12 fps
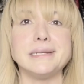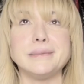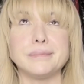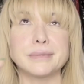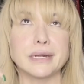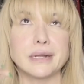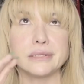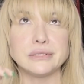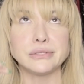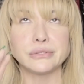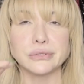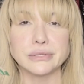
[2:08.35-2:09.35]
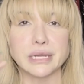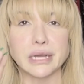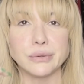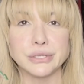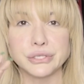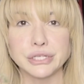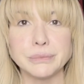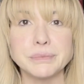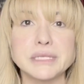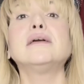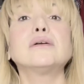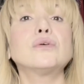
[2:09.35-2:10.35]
ali tradicional egípcia,